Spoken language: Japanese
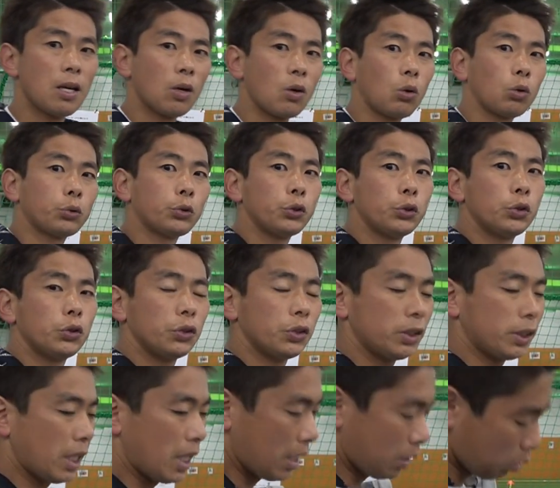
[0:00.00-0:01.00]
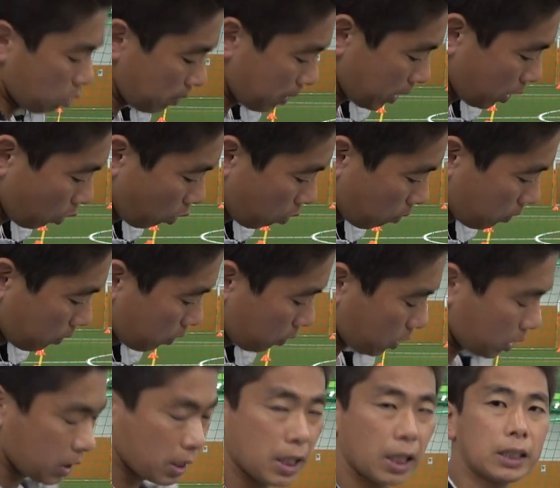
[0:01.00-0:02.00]
こう踏んで踏み込む打
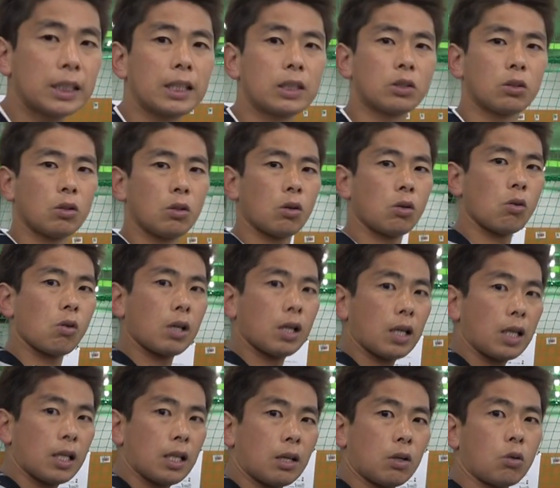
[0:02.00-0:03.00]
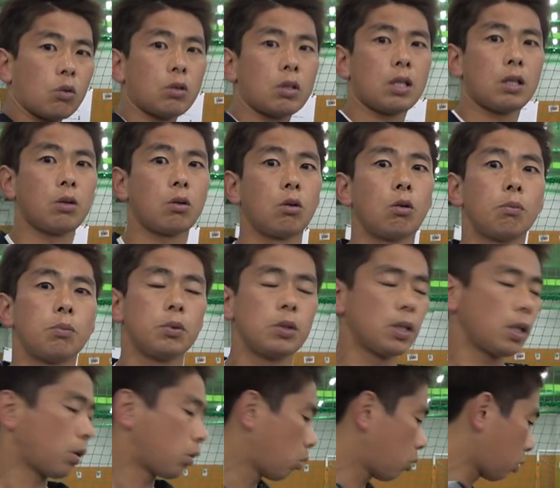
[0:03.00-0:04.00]
ち方とこう体こうねオープン
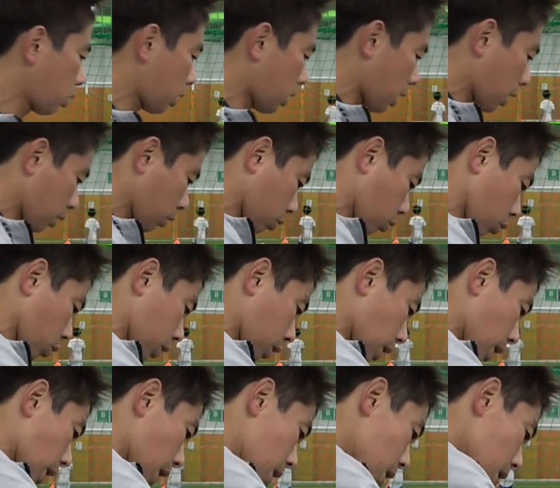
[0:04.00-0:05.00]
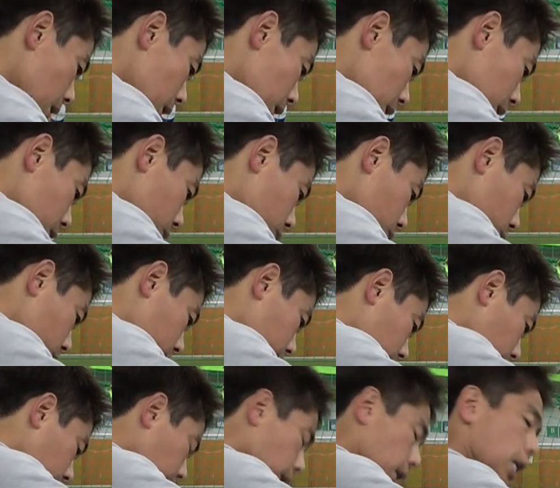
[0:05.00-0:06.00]
でこう打っていくといった打ち
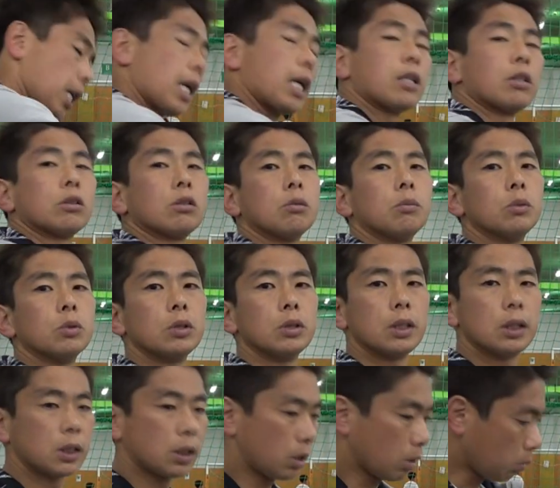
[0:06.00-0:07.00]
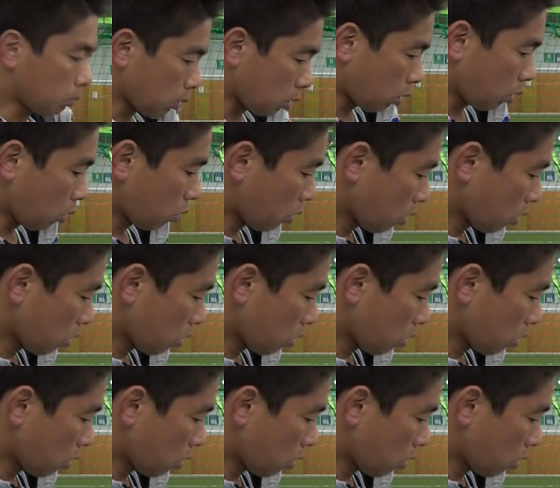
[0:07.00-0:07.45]
方あると思うんですけども、